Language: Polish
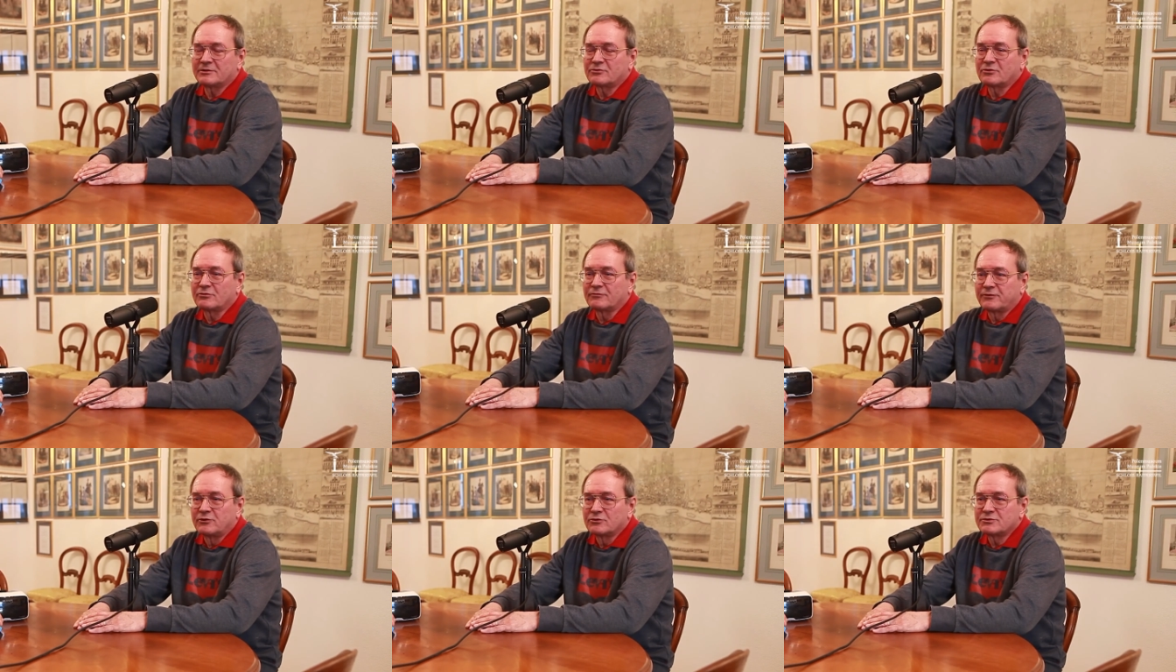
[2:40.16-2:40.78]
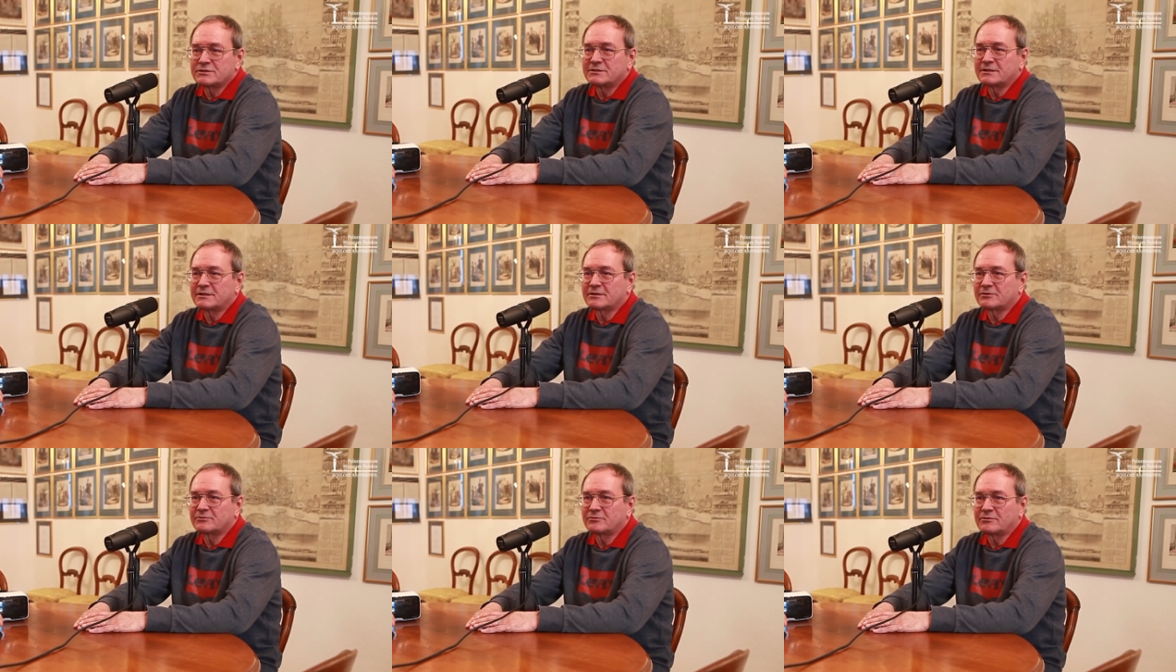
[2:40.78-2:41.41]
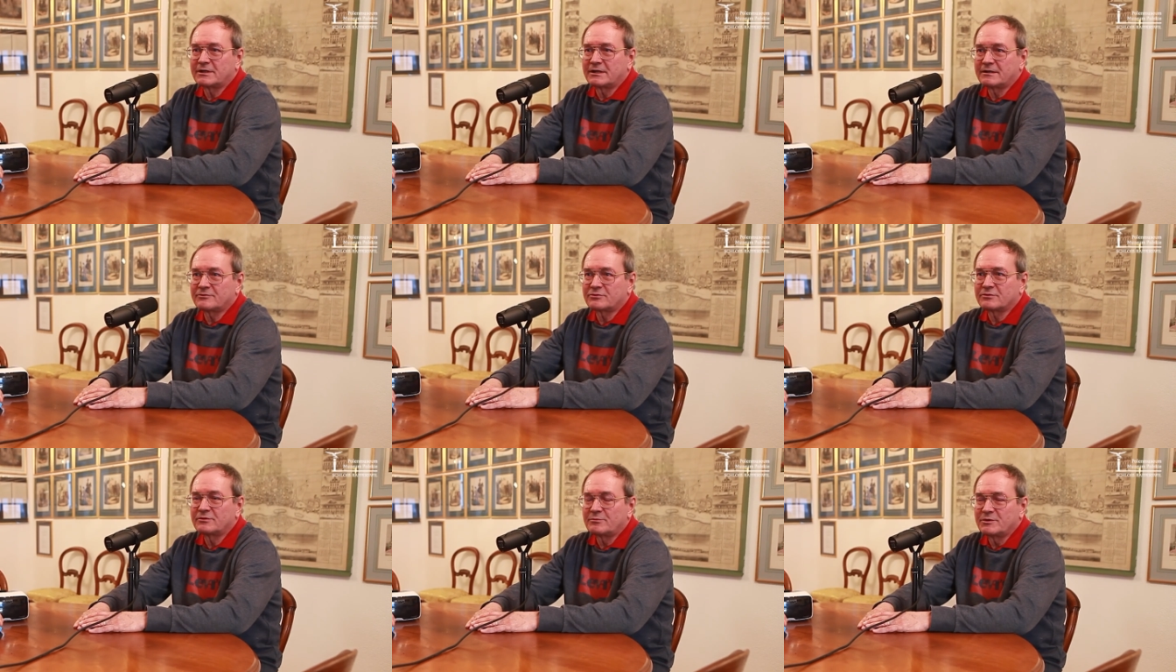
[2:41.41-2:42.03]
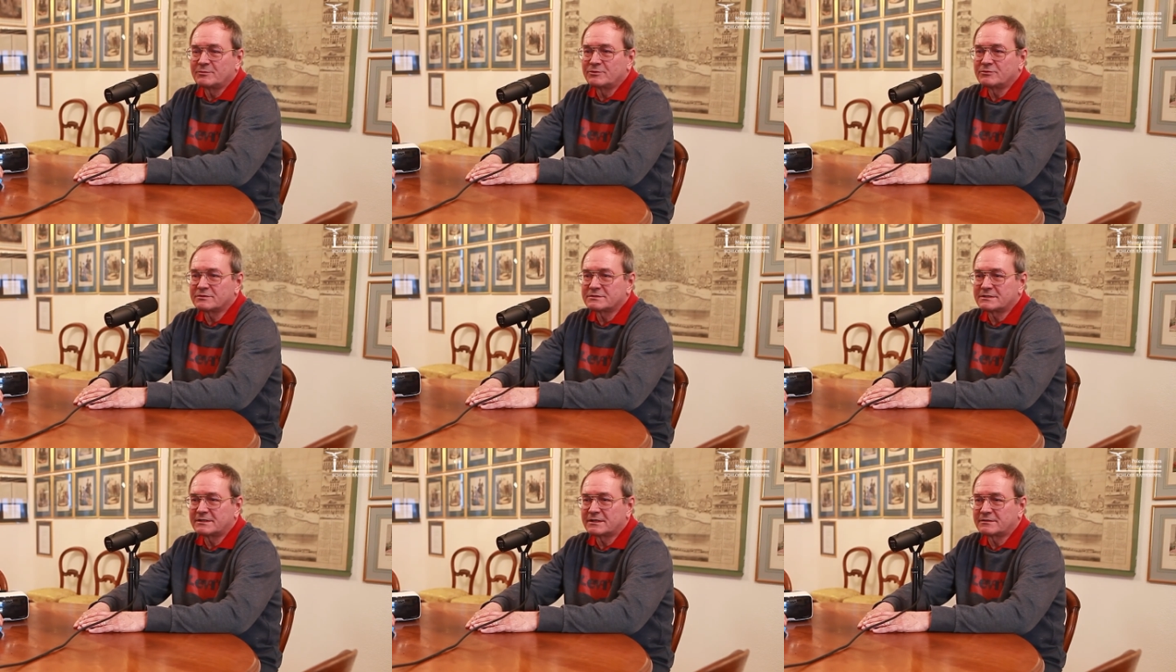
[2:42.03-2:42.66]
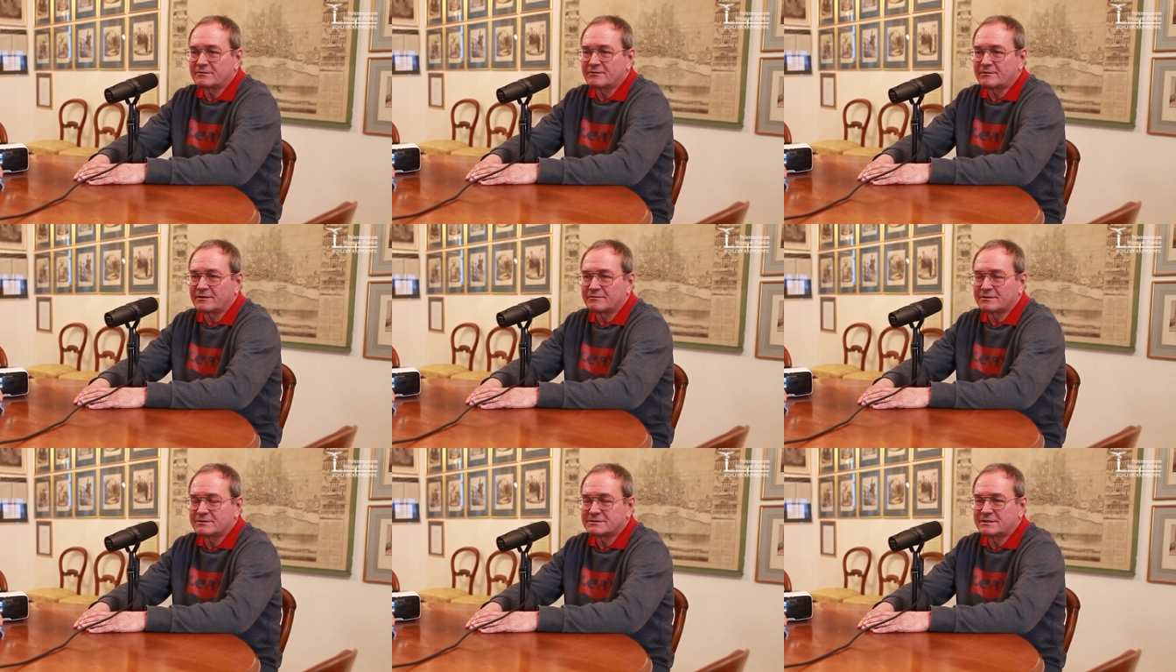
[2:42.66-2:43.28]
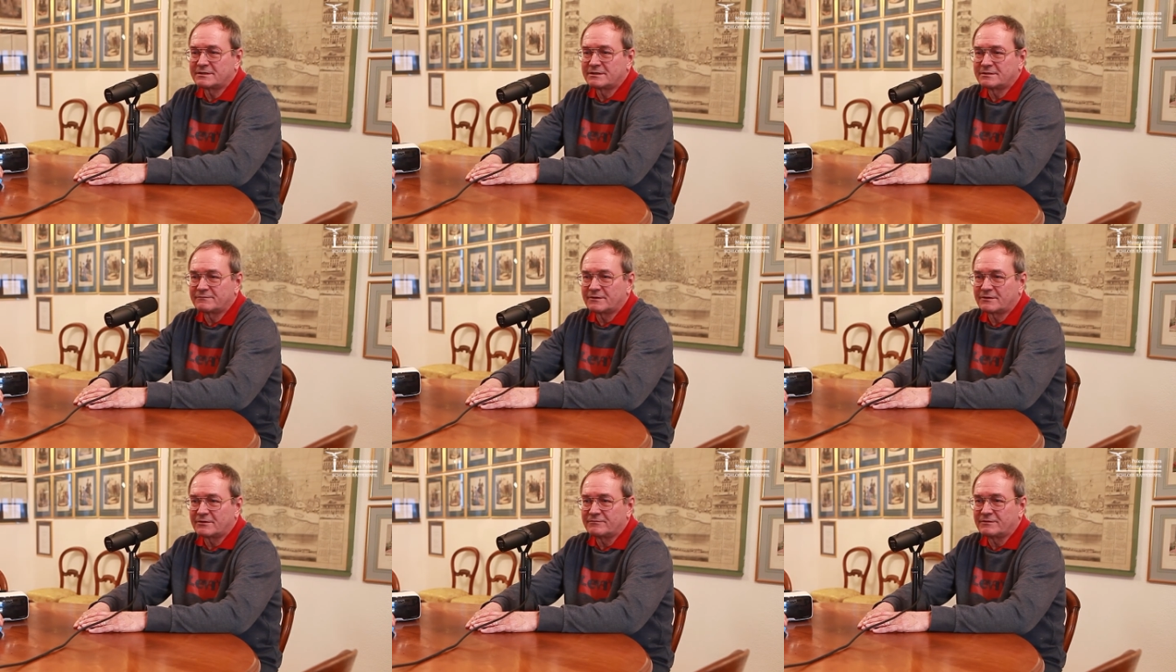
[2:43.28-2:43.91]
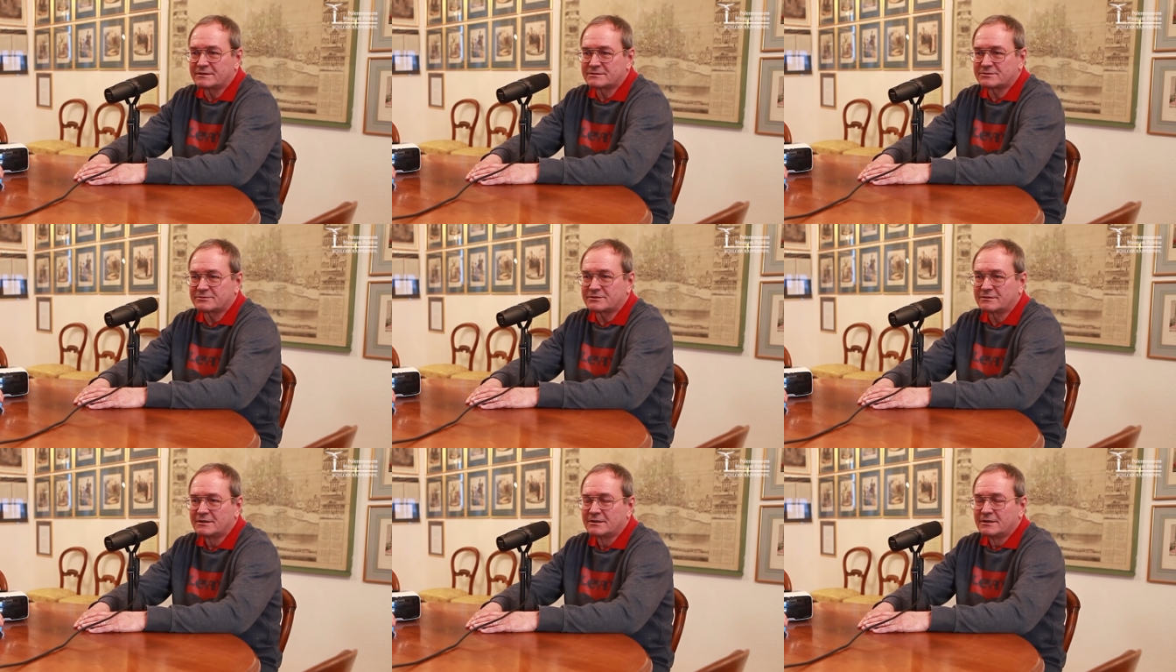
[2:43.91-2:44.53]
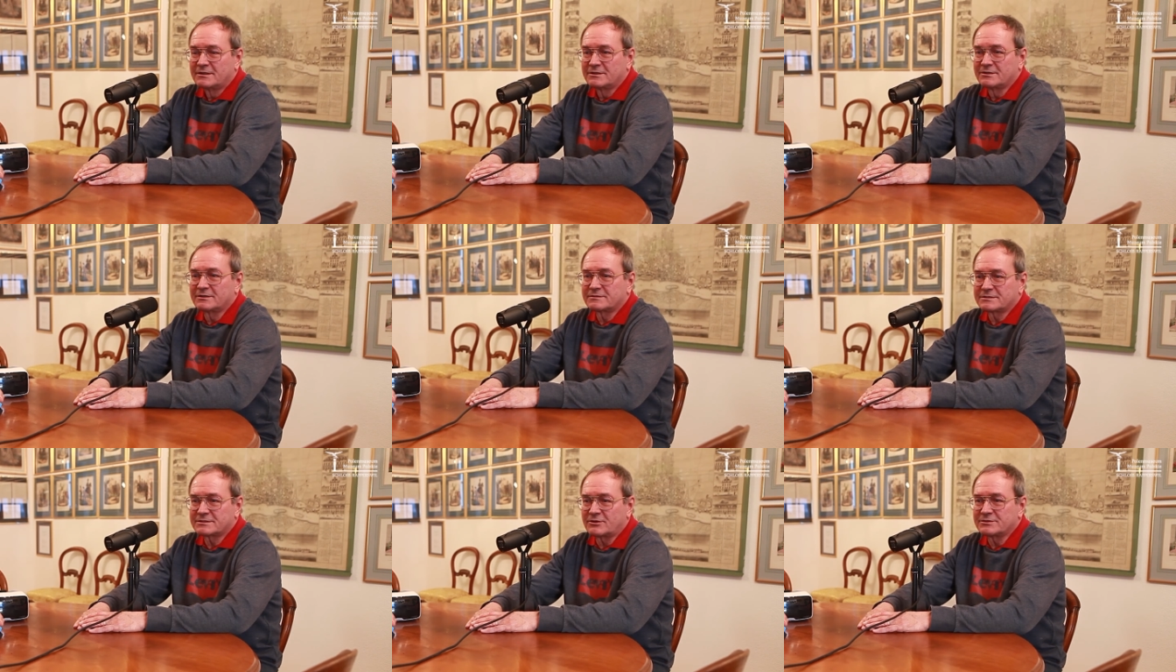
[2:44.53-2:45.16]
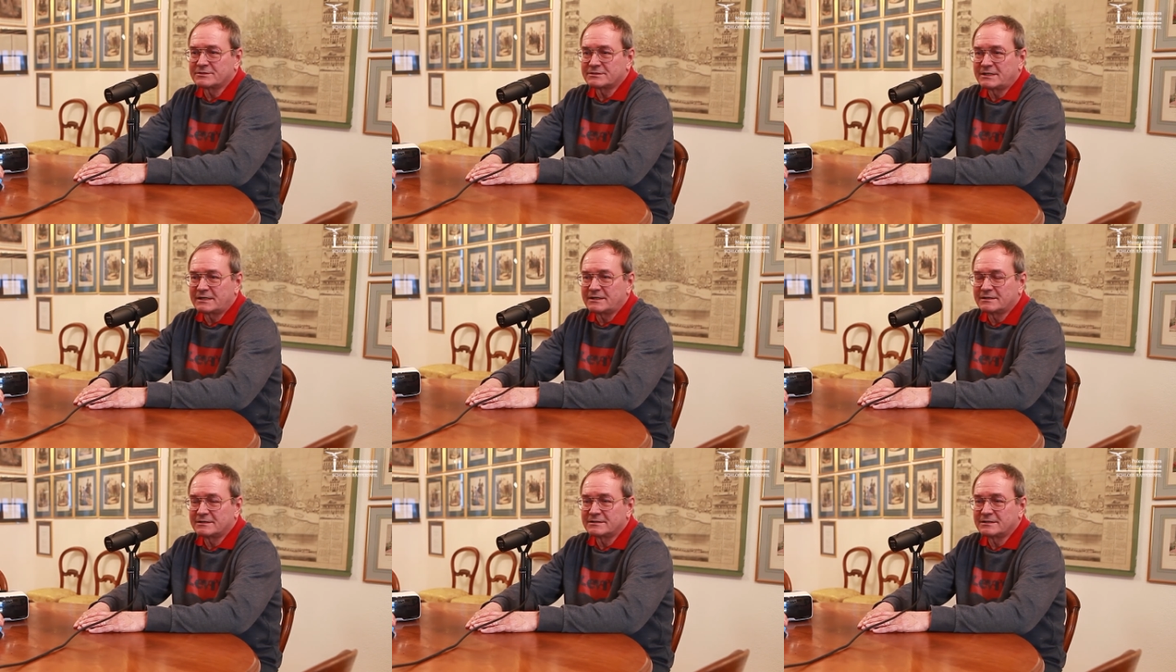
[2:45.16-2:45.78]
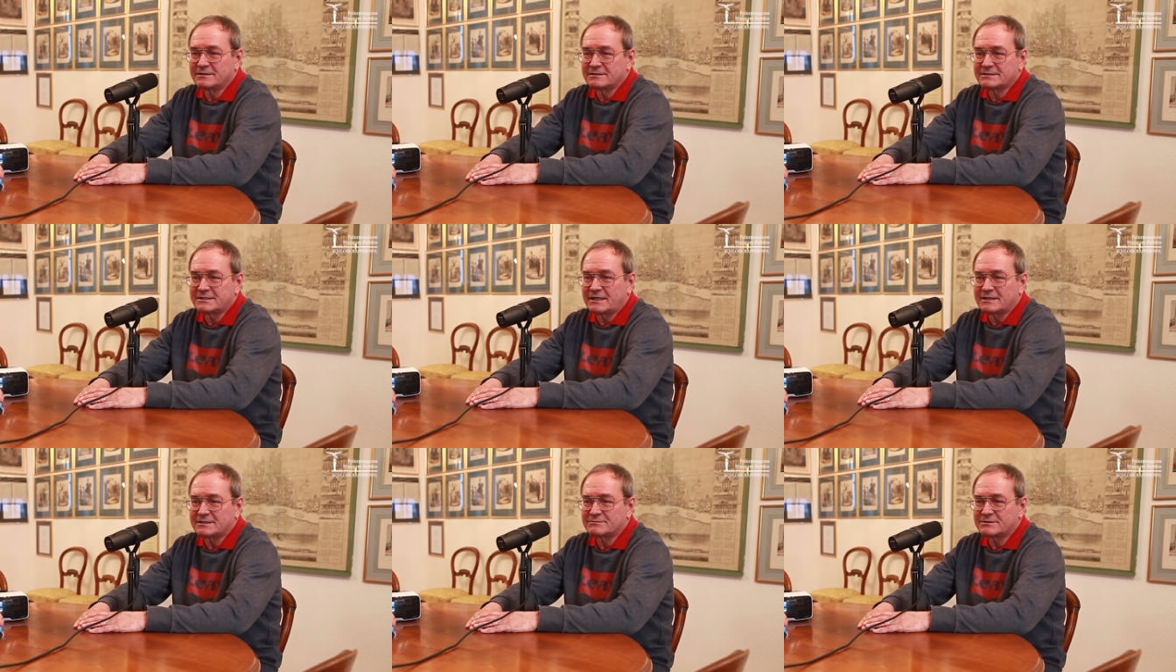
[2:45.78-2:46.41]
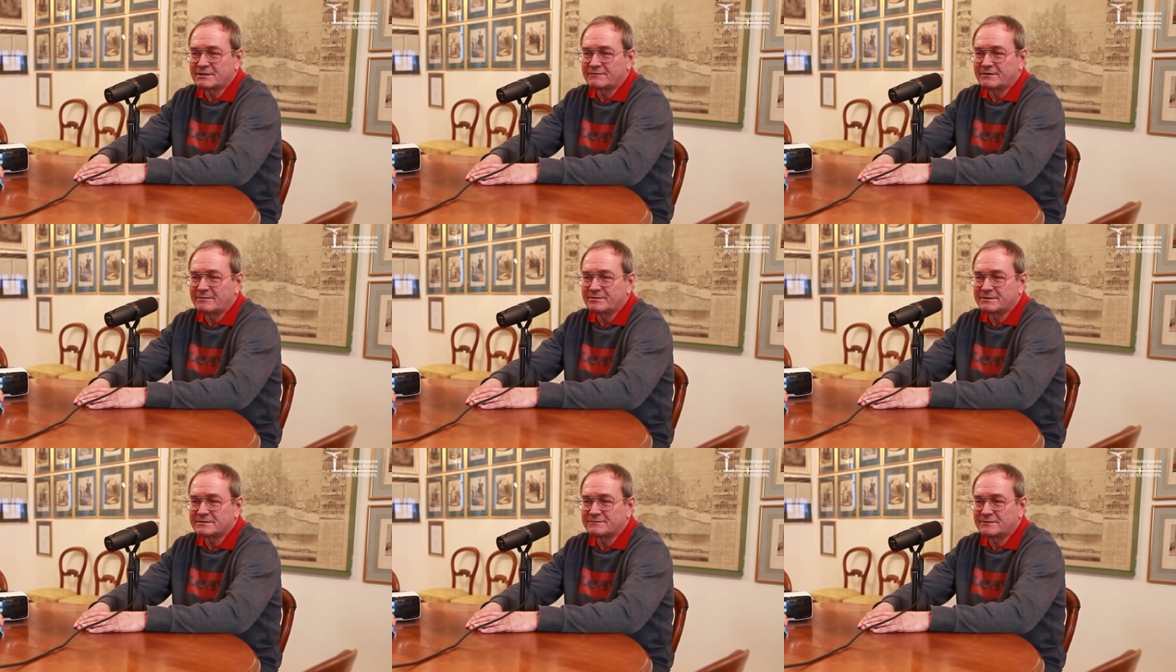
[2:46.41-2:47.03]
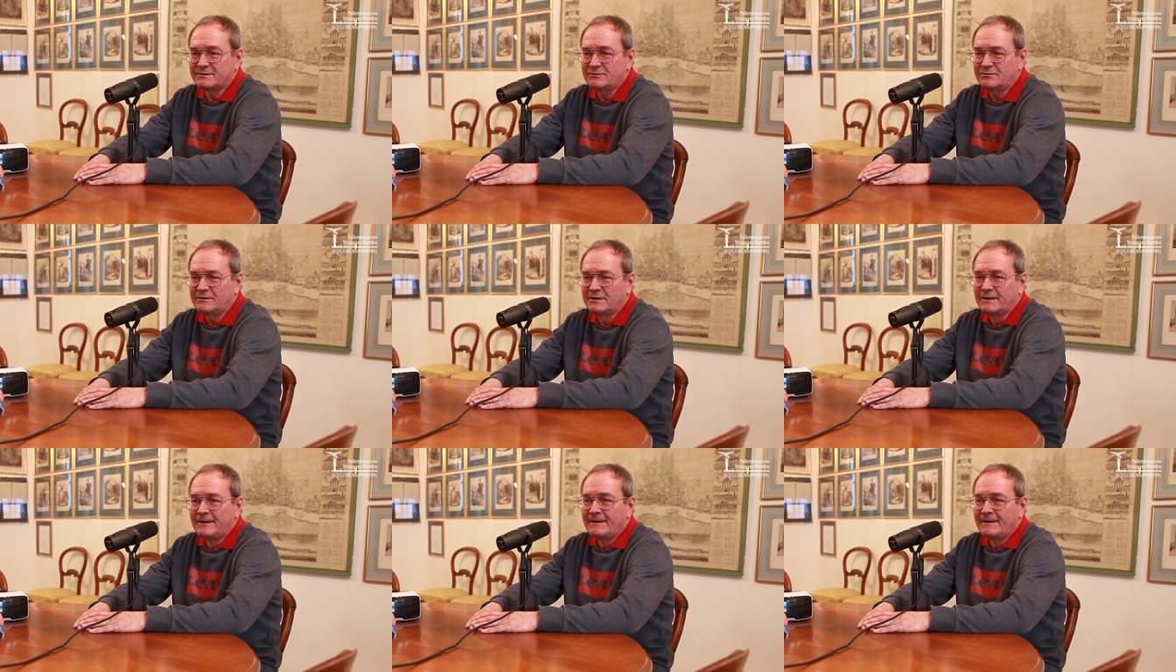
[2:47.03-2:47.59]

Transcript: druków luźnych, które trudno mi było zidentyfikować, coś, e, skąd e, znalazły się w Rapperswilu.